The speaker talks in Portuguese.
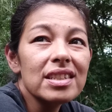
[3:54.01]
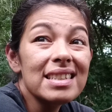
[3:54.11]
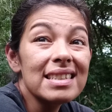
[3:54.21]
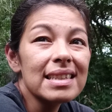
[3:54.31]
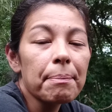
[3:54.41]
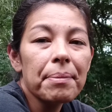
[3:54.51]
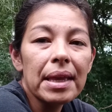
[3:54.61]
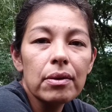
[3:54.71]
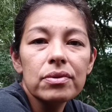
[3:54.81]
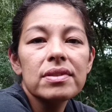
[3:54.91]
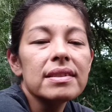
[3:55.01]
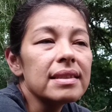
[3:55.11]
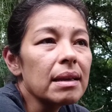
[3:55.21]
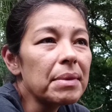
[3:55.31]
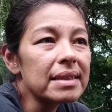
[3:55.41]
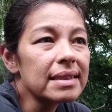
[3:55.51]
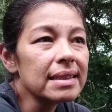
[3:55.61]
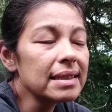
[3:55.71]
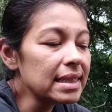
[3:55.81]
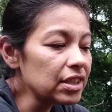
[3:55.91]
desapego do sistema é
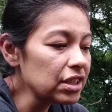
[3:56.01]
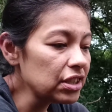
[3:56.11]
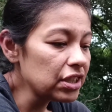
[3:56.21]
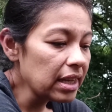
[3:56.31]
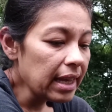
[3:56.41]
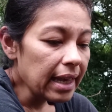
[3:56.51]
assim, né, gente?